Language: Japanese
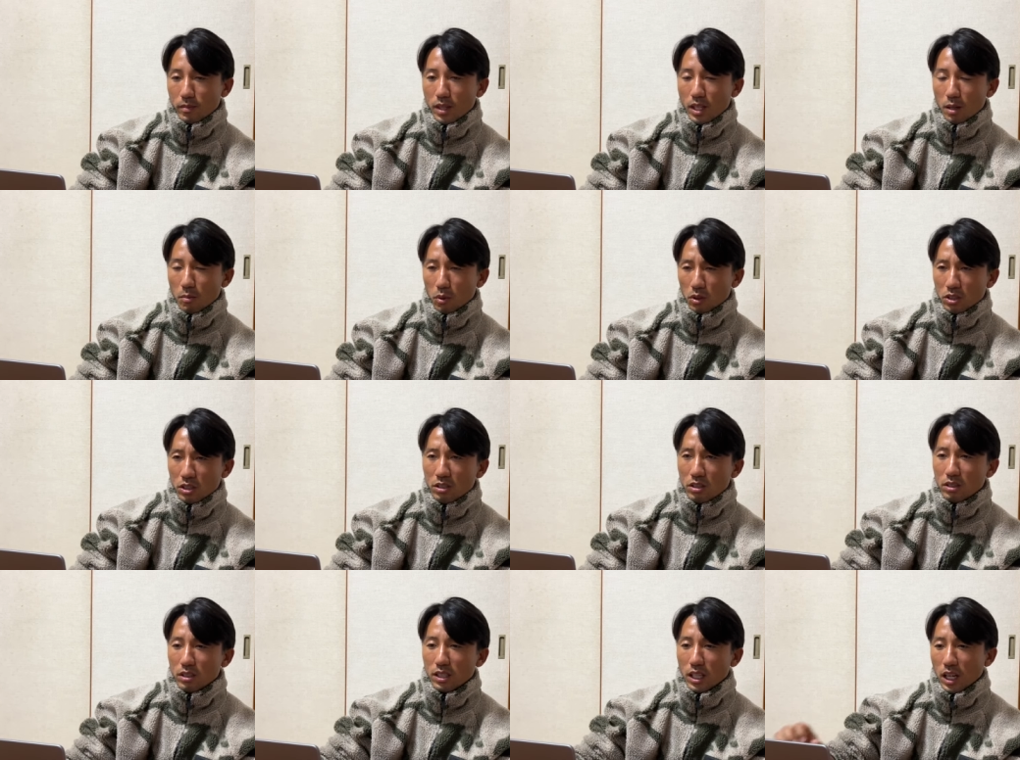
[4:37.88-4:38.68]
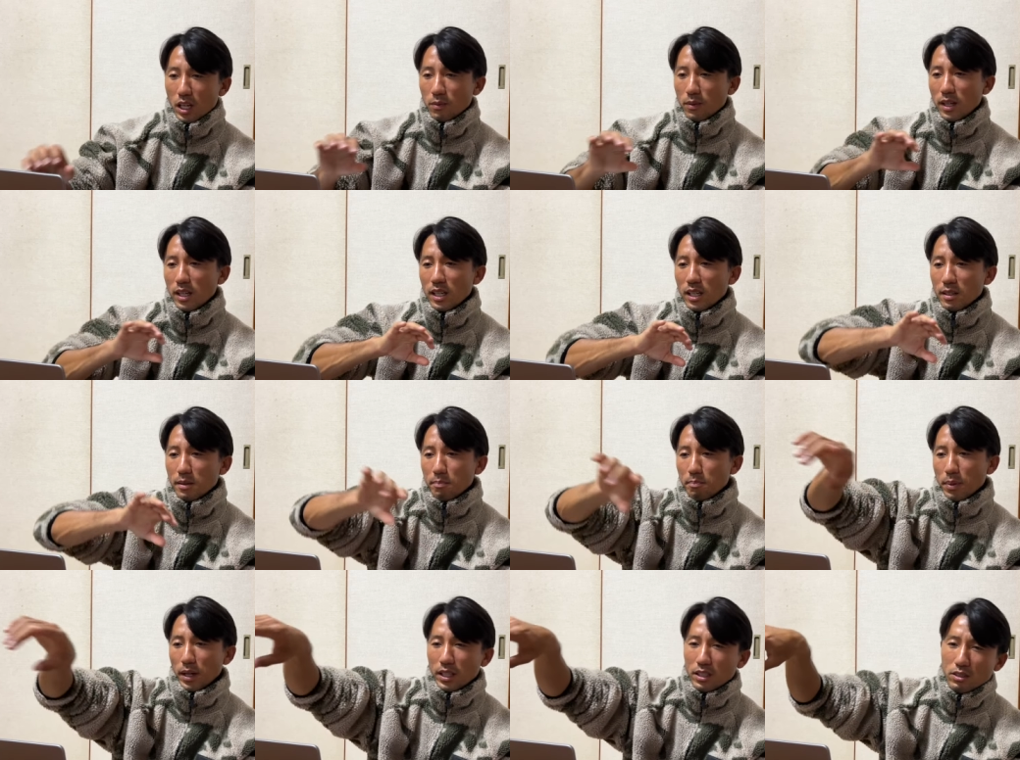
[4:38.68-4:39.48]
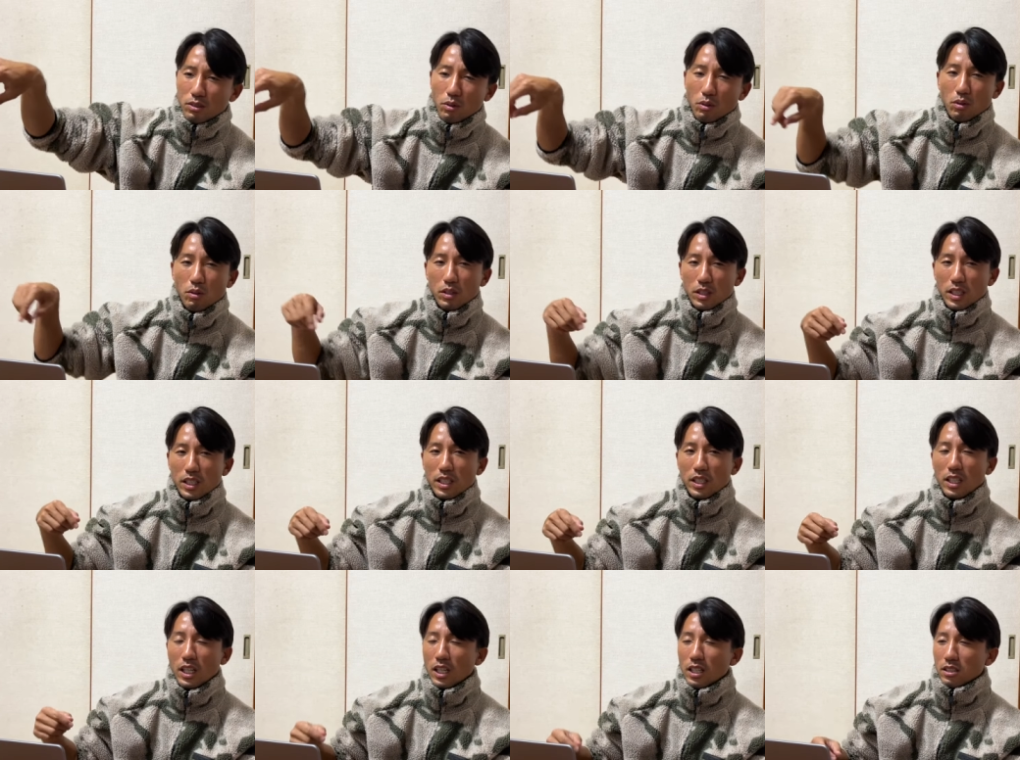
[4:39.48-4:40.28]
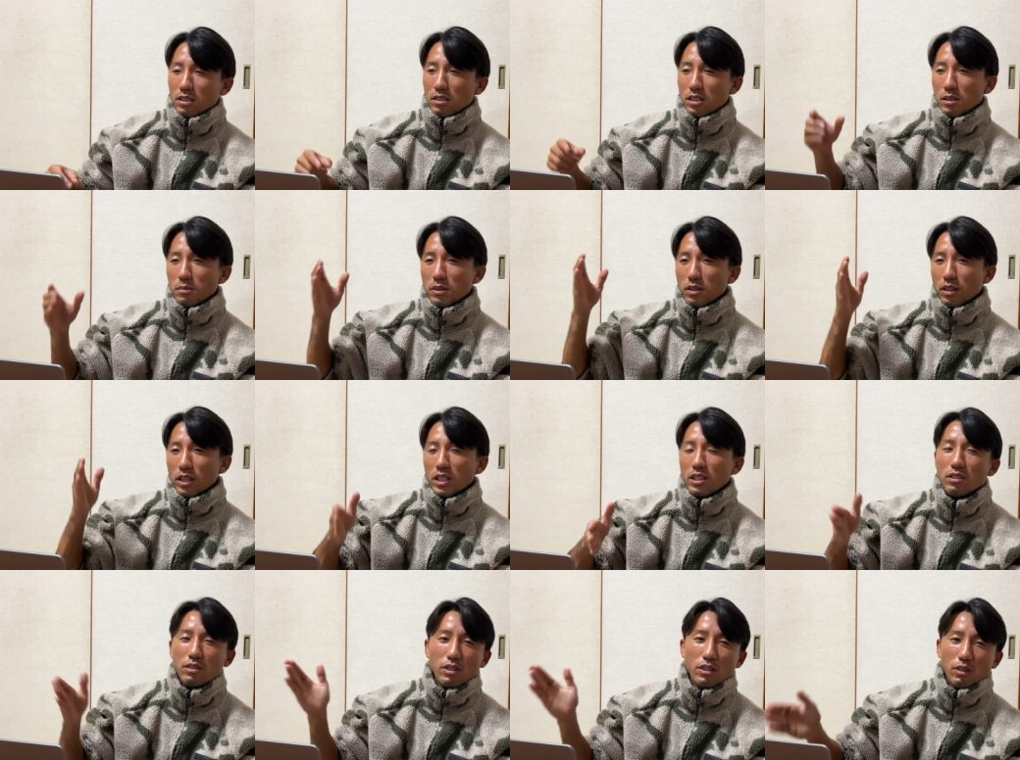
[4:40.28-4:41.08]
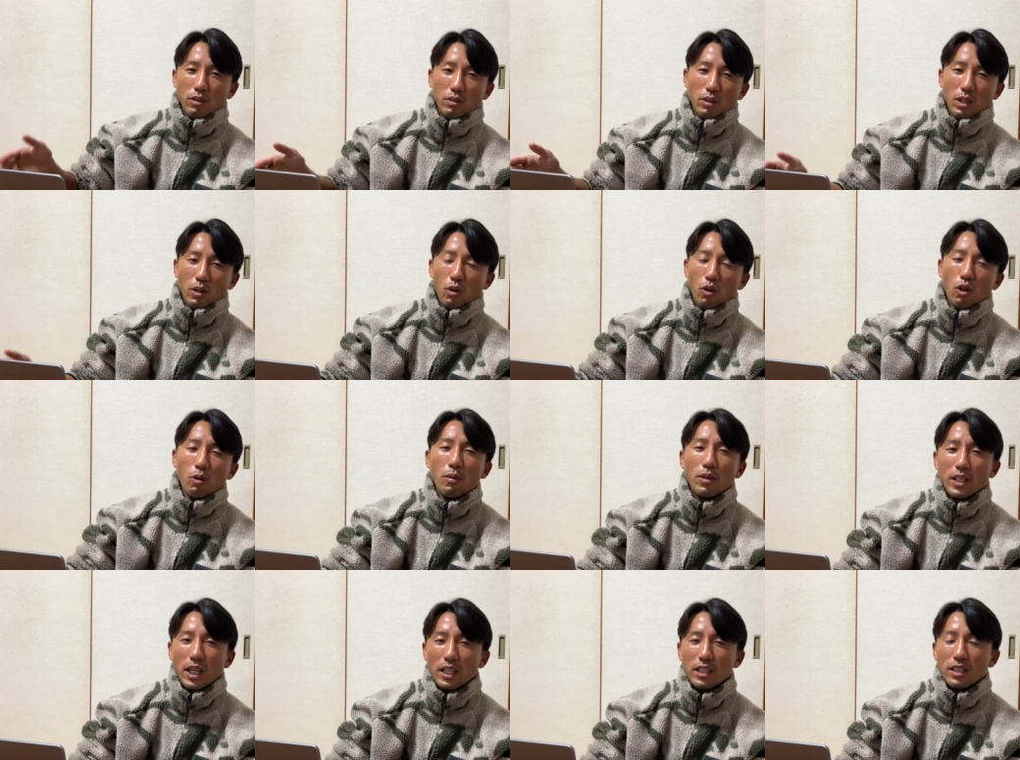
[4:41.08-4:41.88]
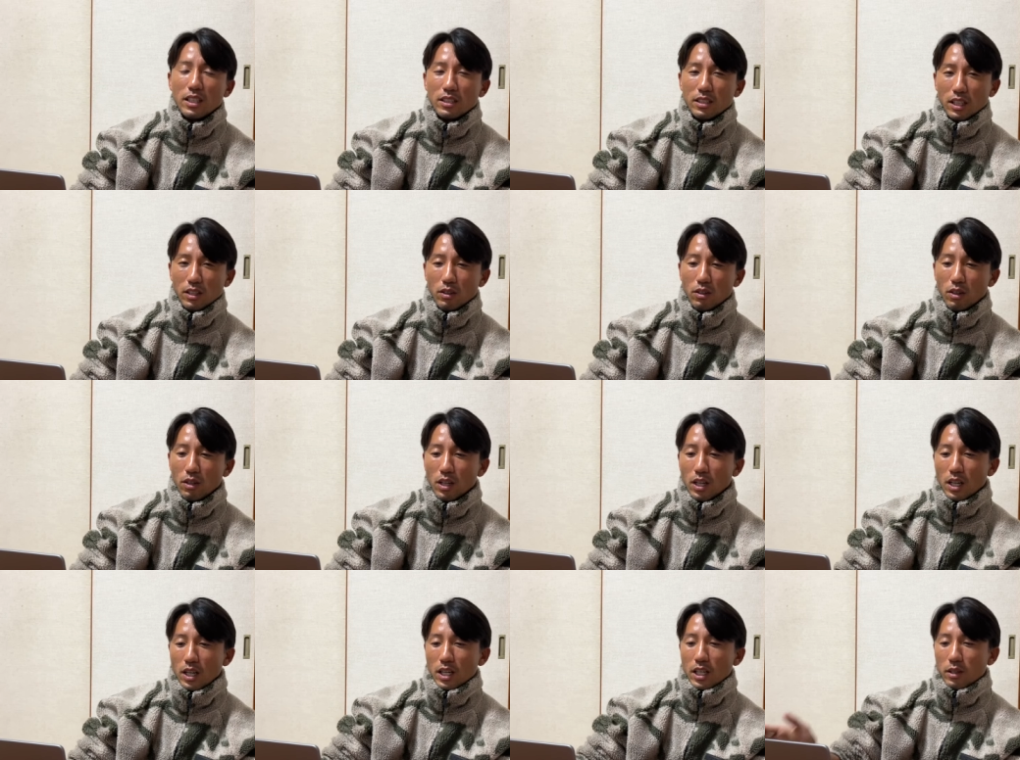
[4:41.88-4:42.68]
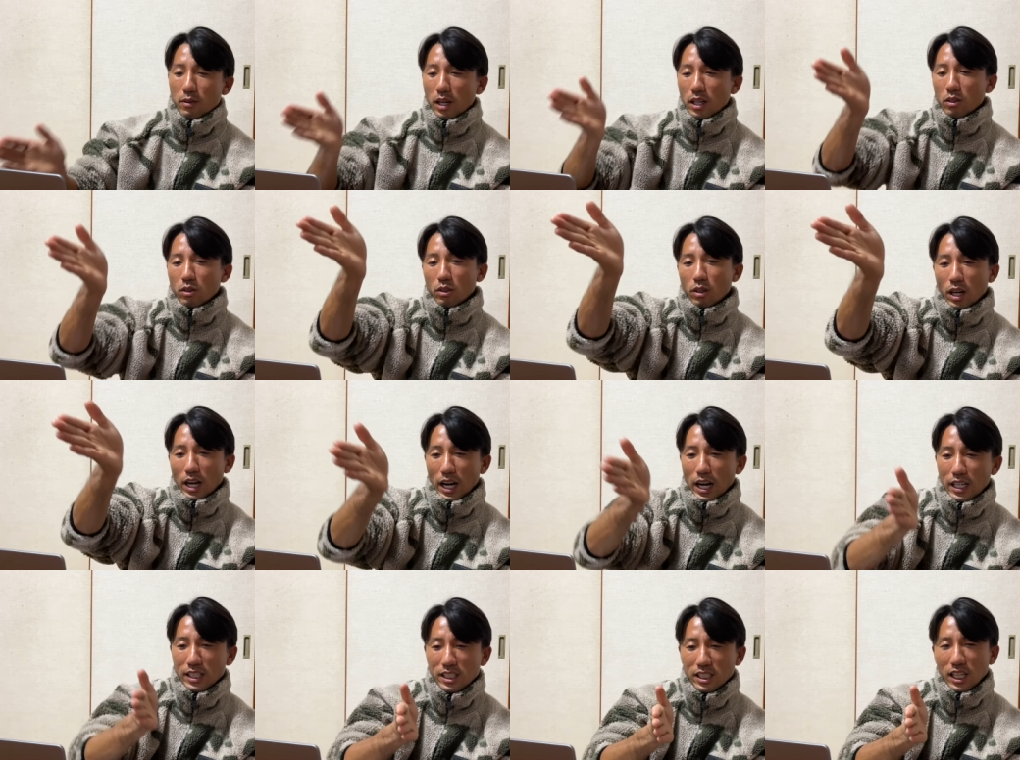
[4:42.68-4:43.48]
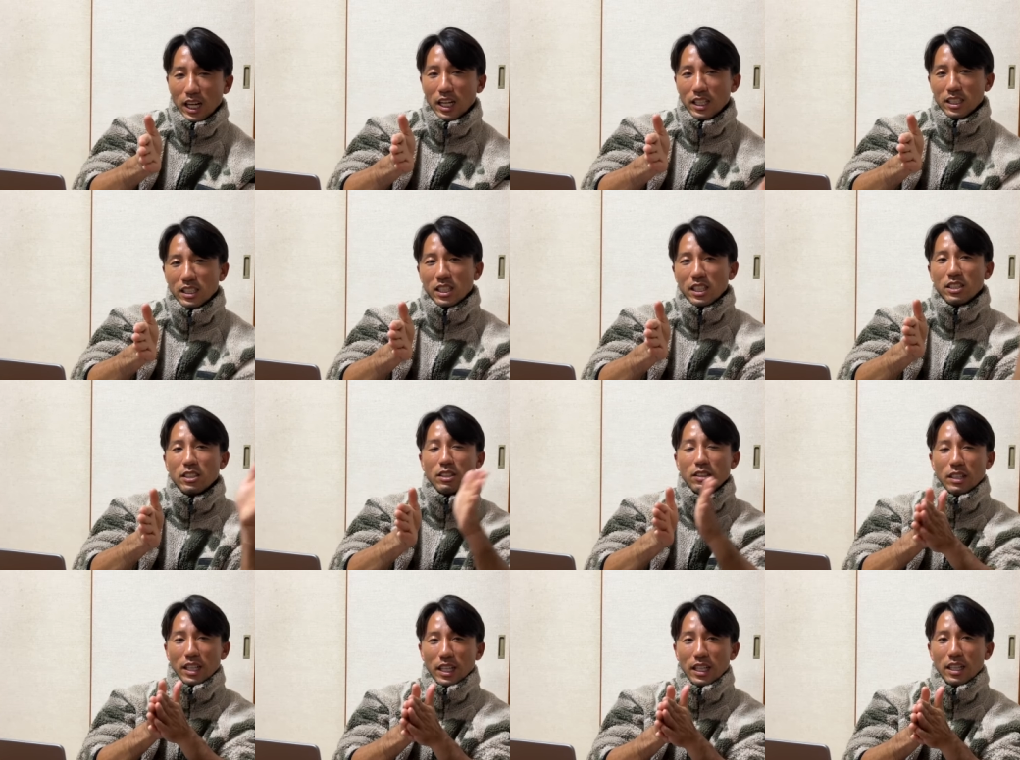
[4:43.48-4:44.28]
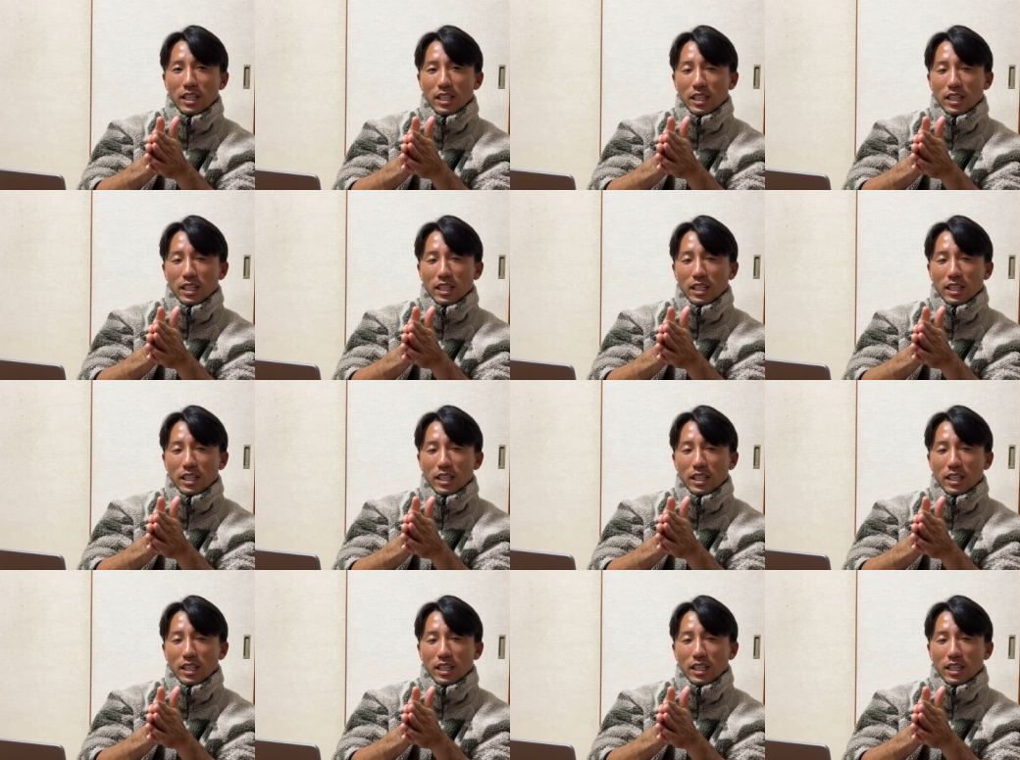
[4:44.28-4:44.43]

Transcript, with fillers: うもちろんサーファーがいっぱいいるところに釣り人がいるってことはほぼないんですけどいわゆるこの端端ですよね